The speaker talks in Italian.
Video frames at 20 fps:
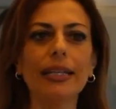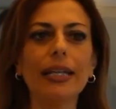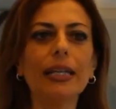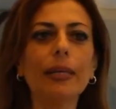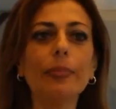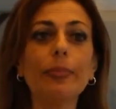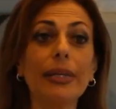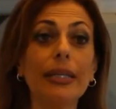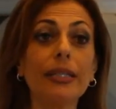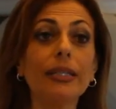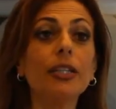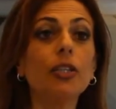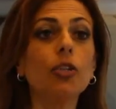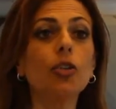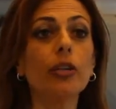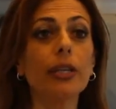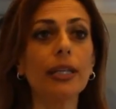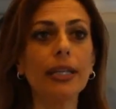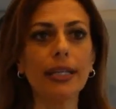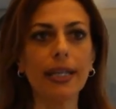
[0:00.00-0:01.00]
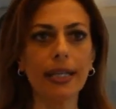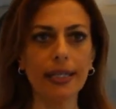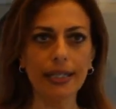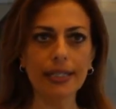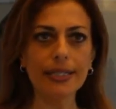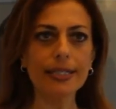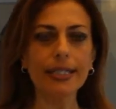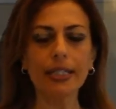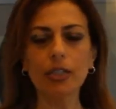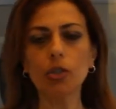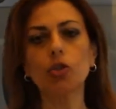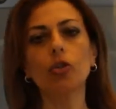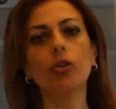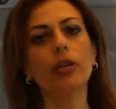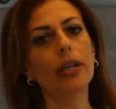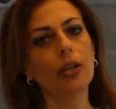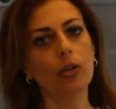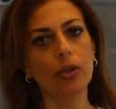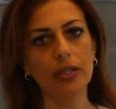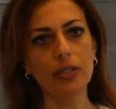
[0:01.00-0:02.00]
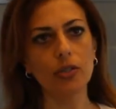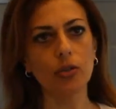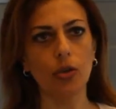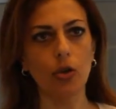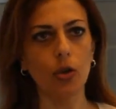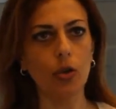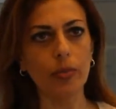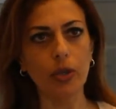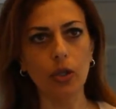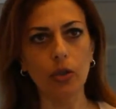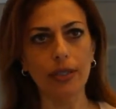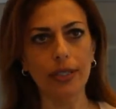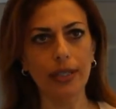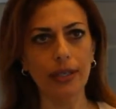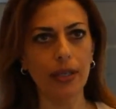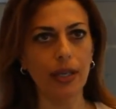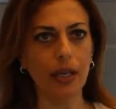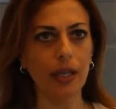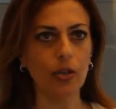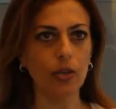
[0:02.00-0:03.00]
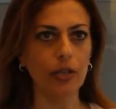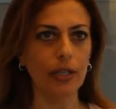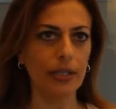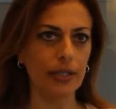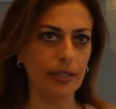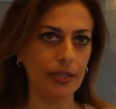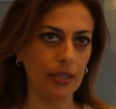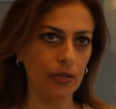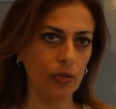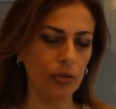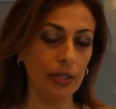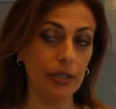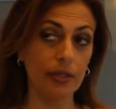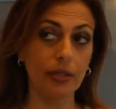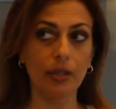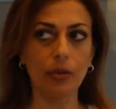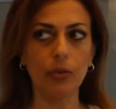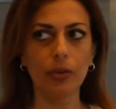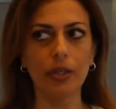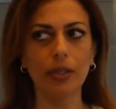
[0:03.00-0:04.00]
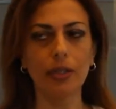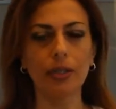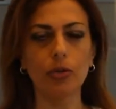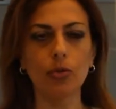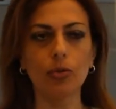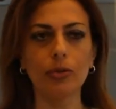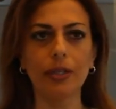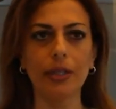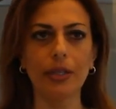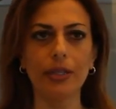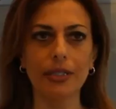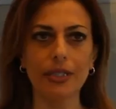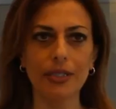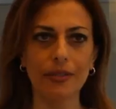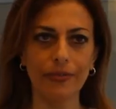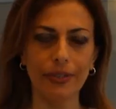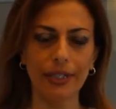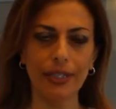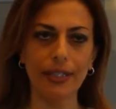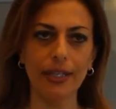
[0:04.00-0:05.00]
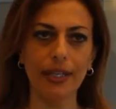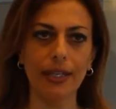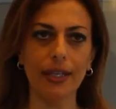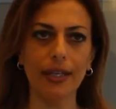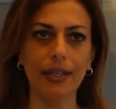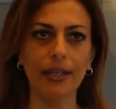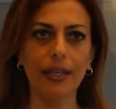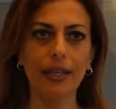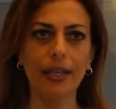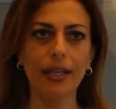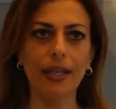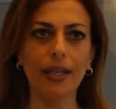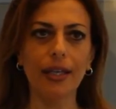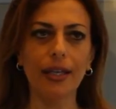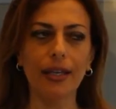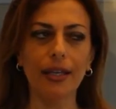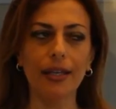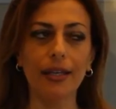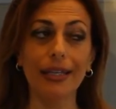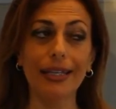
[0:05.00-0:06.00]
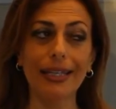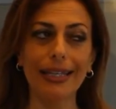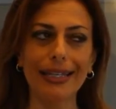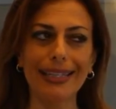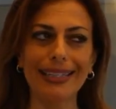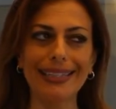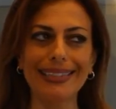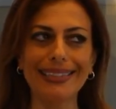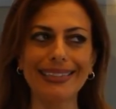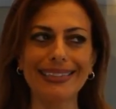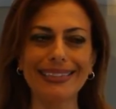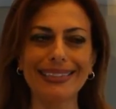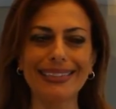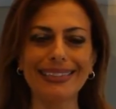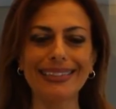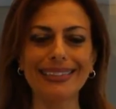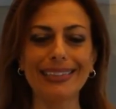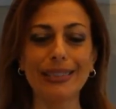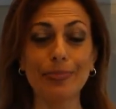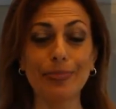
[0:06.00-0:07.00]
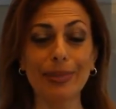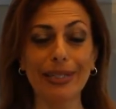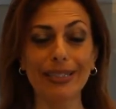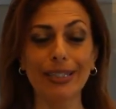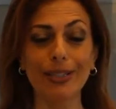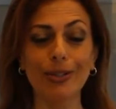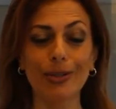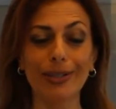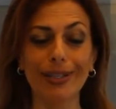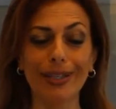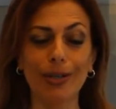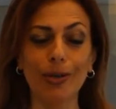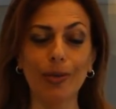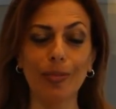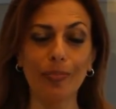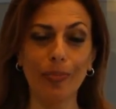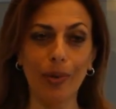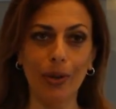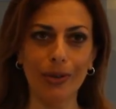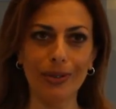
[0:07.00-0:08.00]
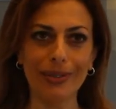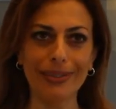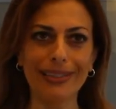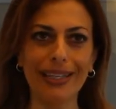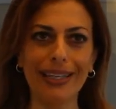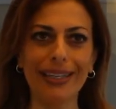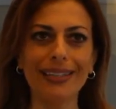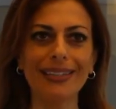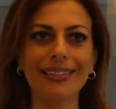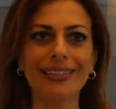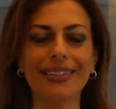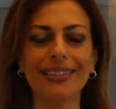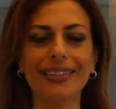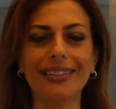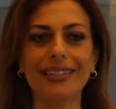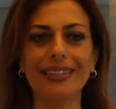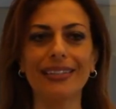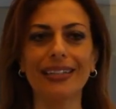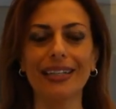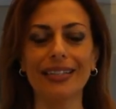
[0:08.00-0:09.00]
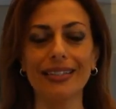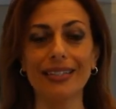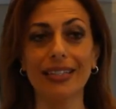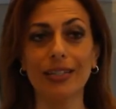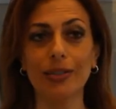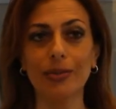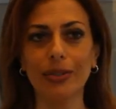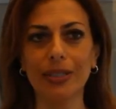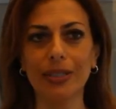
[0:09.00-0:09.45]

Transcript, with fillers: dell'imprenditoria nel settore enogastronomico italiano degli Stati Uniti e quindi di tutte le sfide eh, che l'imprenditoria comporta. Eh, negli Stati